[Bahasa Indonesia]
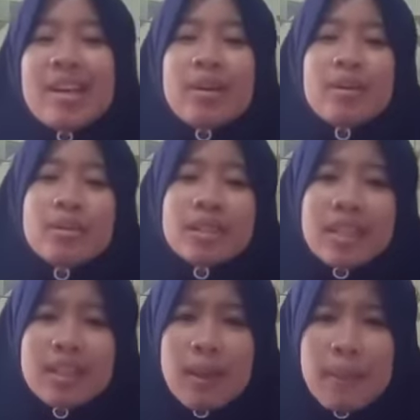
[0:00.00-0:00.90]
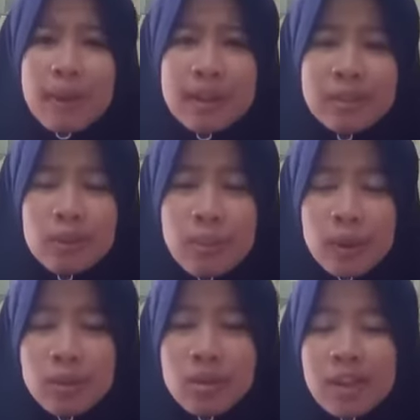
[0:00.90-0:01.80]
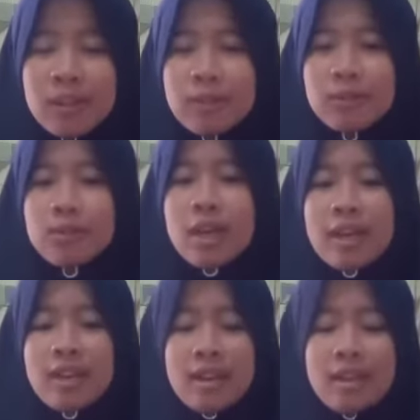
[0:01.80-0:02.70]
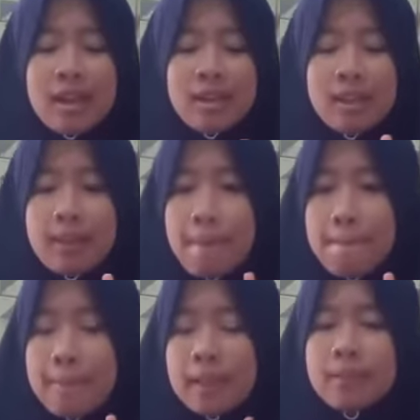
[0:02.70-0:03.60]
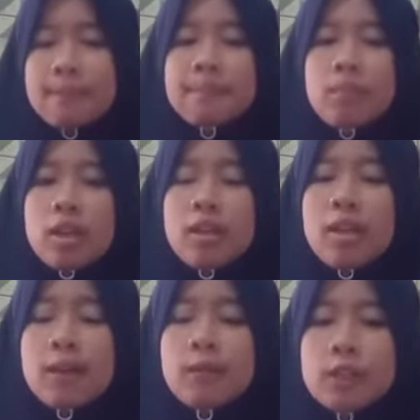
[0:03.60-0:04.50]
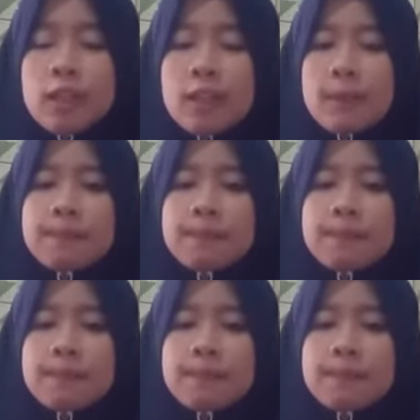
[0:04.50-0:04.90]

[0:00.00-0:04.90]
Ustazah bantu potongkan dulu ayat dari ayat 4 Perhatikan Ustazah